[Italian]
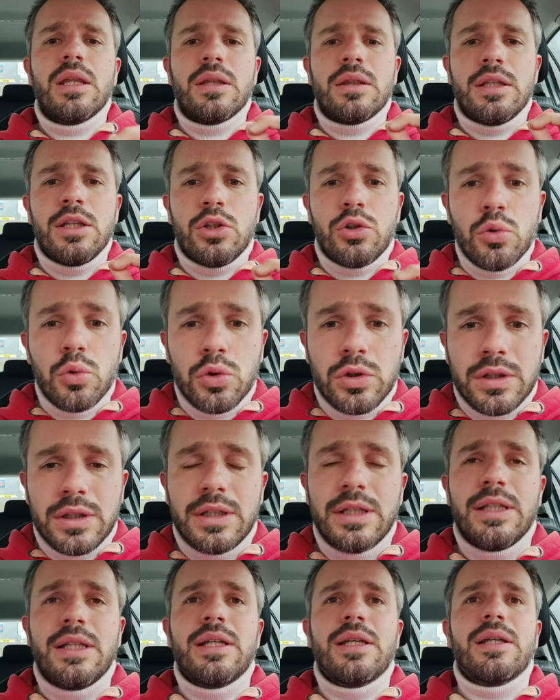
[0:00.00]
di
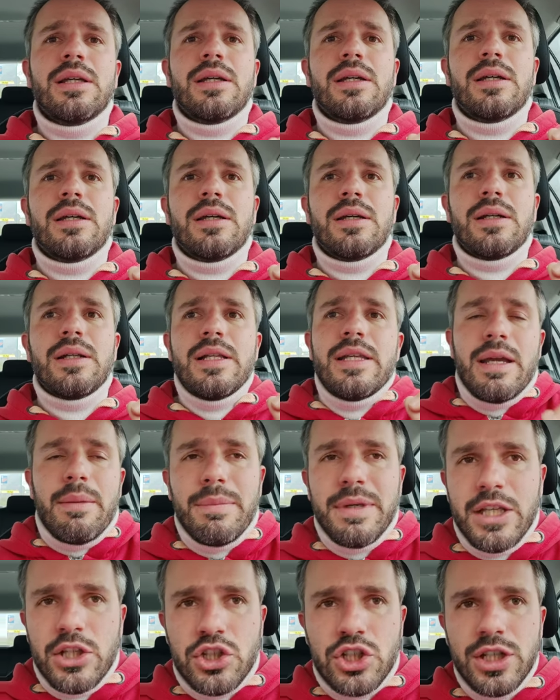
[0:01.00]
tutti i eh, gli
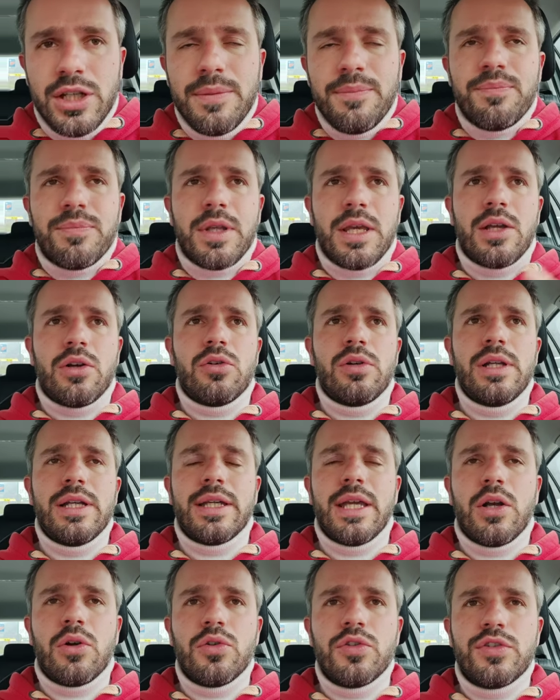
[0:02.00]
amici e i
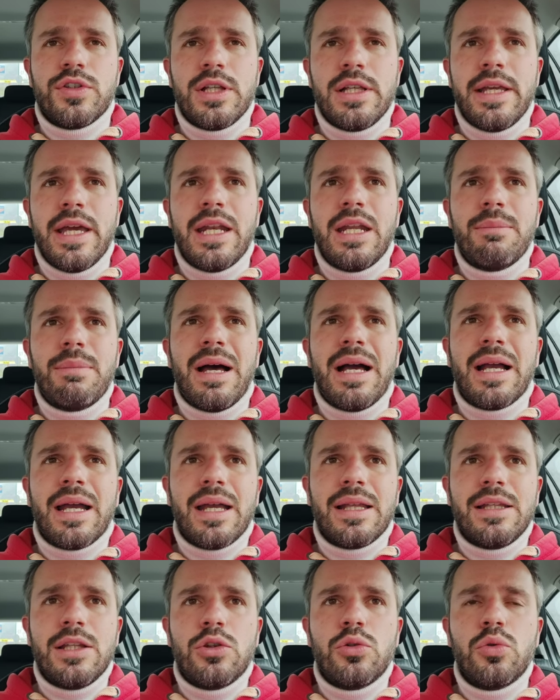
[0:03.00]
colleghi consiglieri, ma
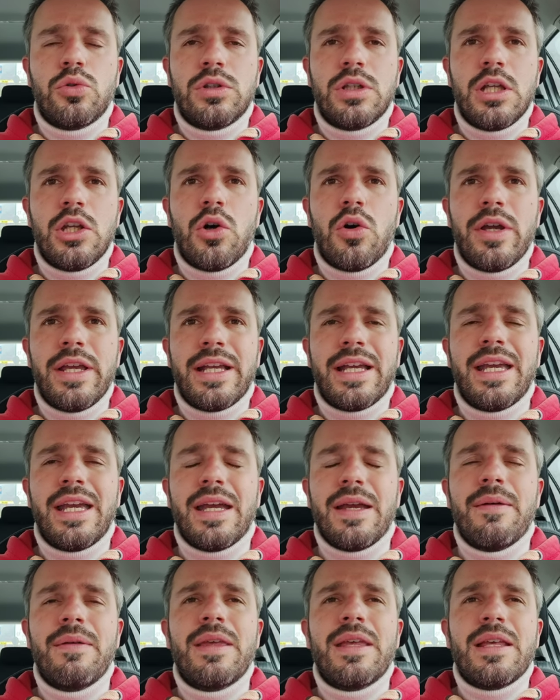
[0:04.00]
anche di tutti noi
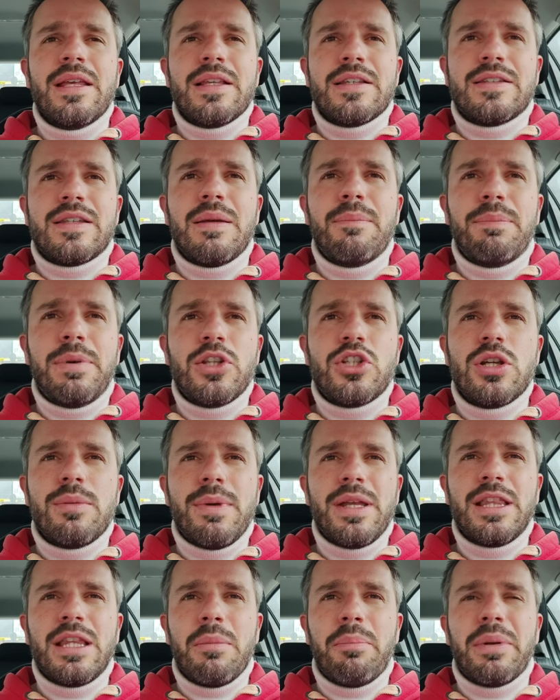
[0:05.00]
che
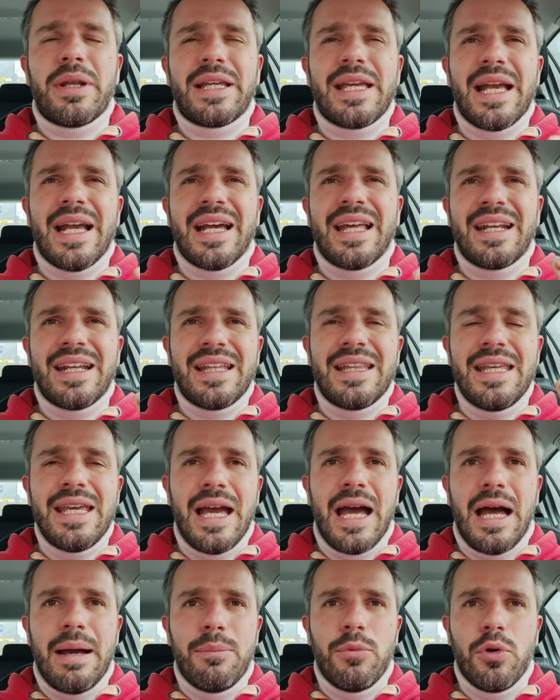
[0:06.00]
semplicemente perché
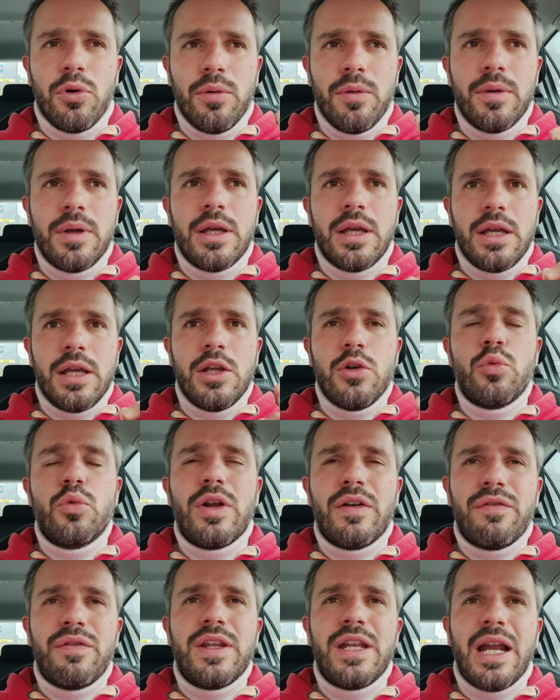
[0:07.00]
crediamo in
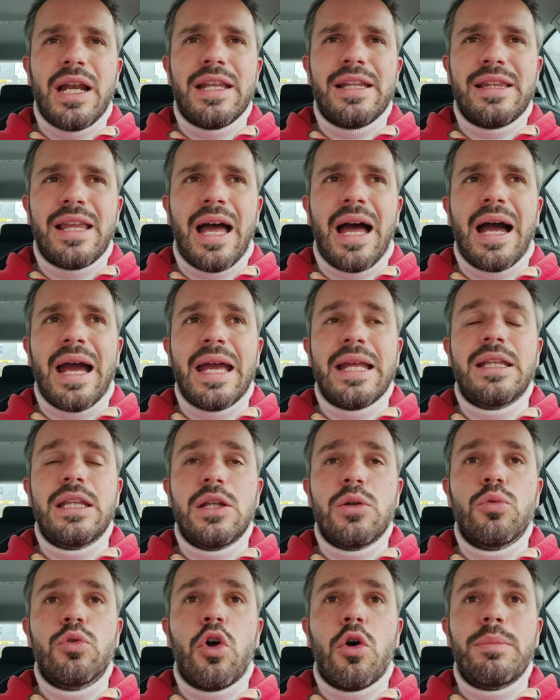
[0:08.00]
una finalità ed
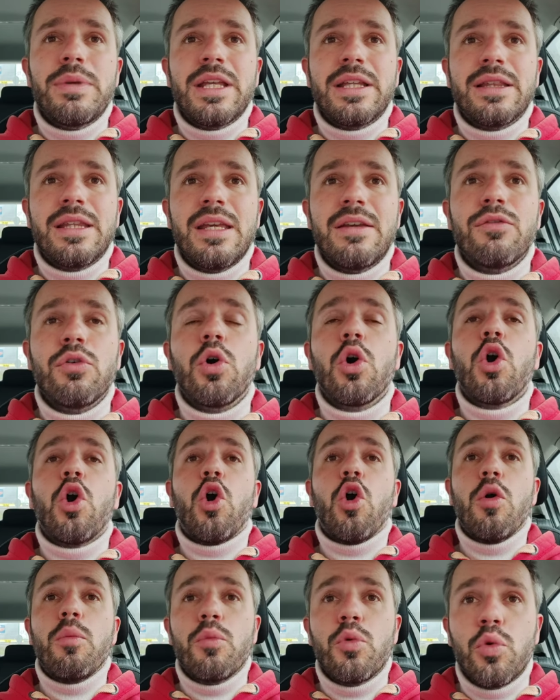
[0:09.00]
in un obiettivo
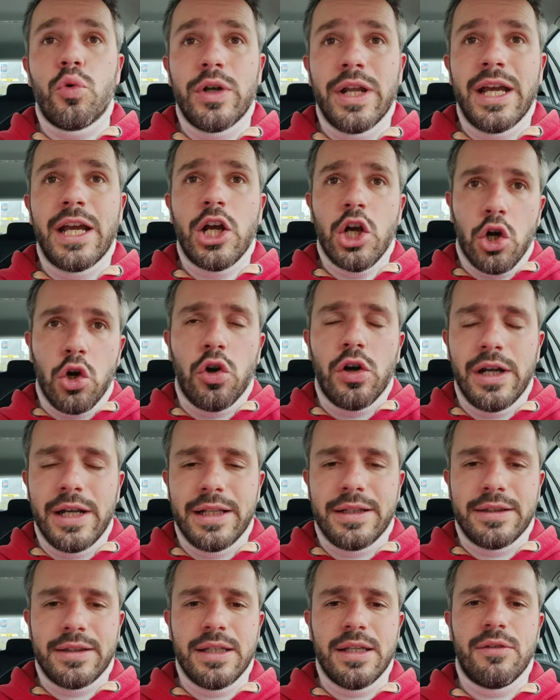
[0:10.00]
comune,
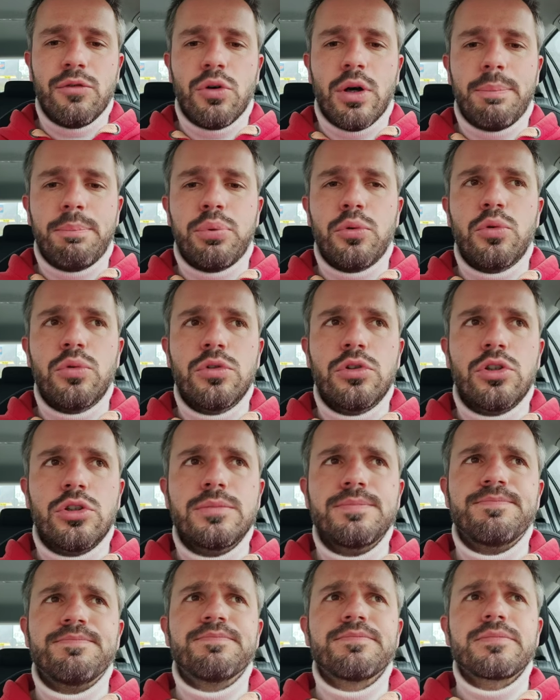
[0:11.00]
collettivo
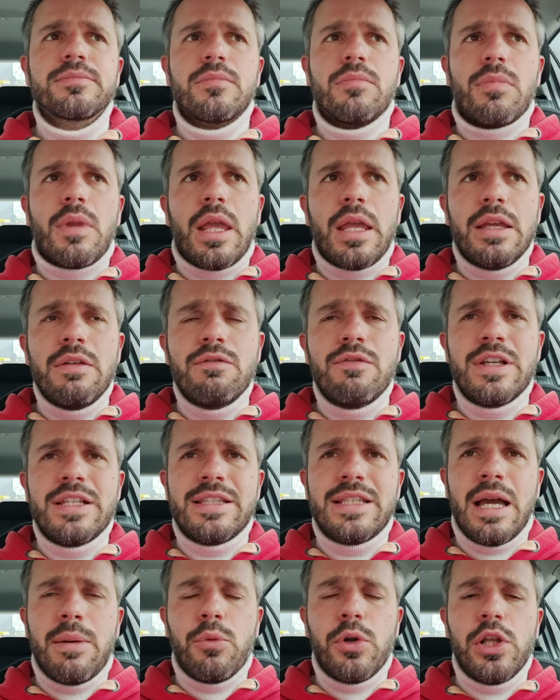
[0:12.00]
appunto,
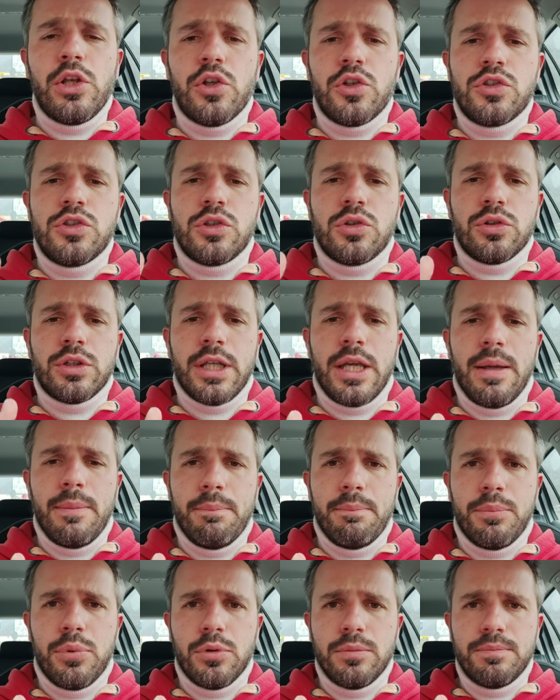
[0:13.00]
investiamo il nostro
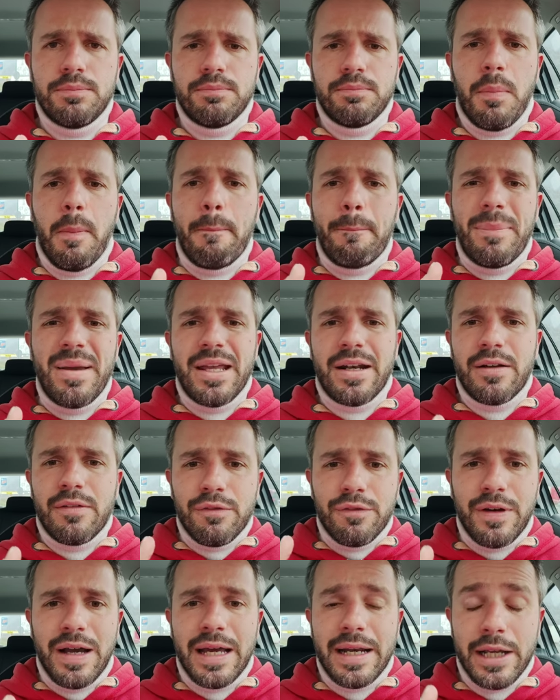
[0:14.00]
tempo. Per
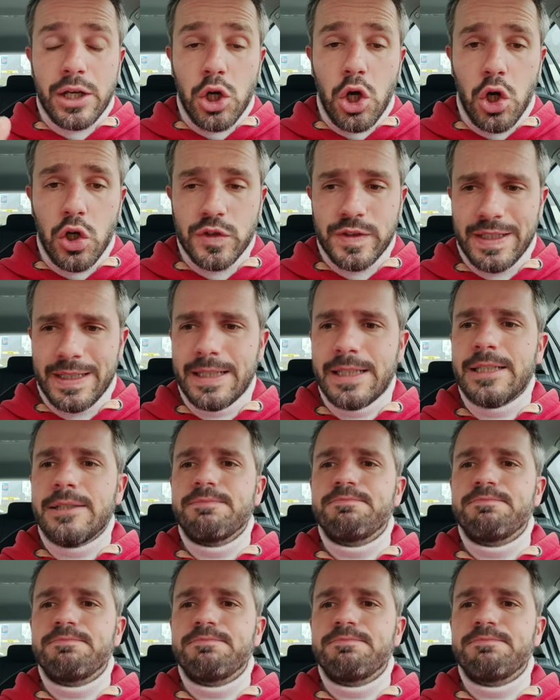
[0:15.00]
fare cosa?